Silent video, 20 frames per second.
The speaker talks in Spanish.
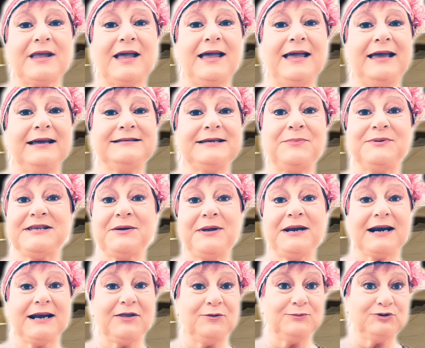eh, siempre se
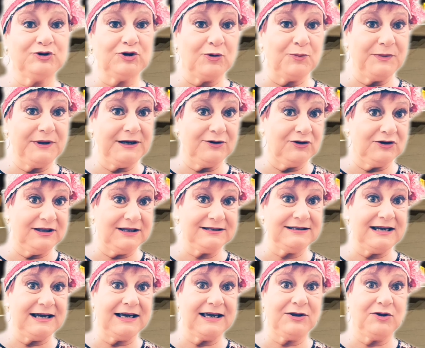habían reído mucho conmigo y
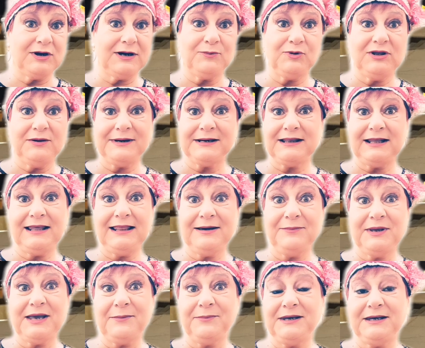decían que yo era muy divertida,
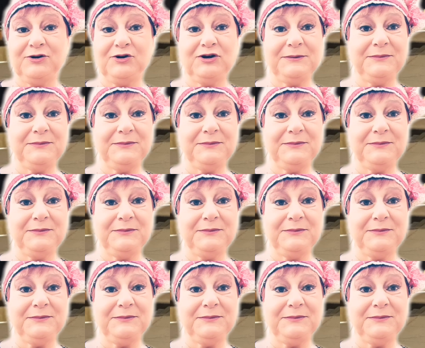mis amigos y mi